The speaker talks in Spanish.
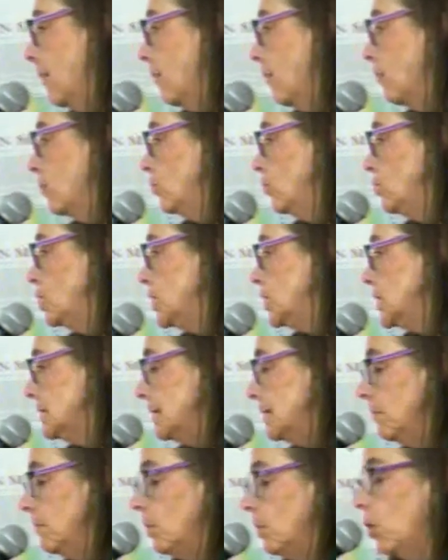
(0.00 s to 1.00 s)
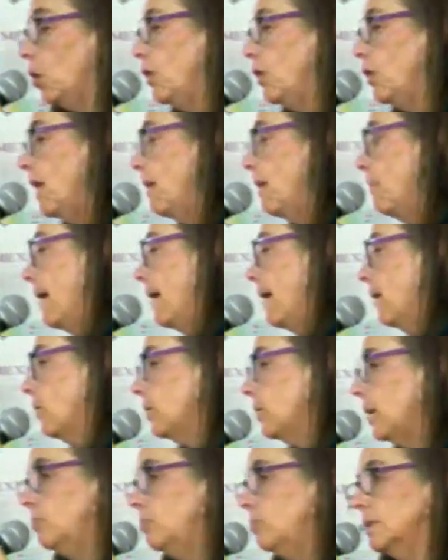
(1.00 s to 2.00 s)
muchísimo
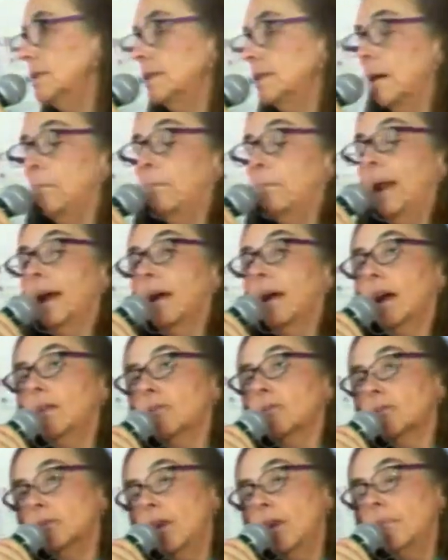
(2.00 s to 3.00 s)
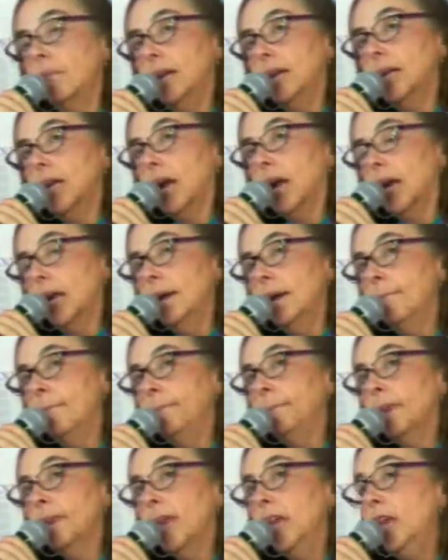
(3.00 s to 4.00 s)
debajo de nuestra placa norteamericana
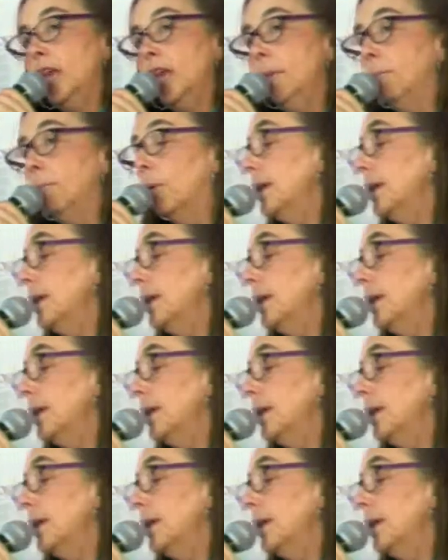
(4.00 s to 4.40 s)
y por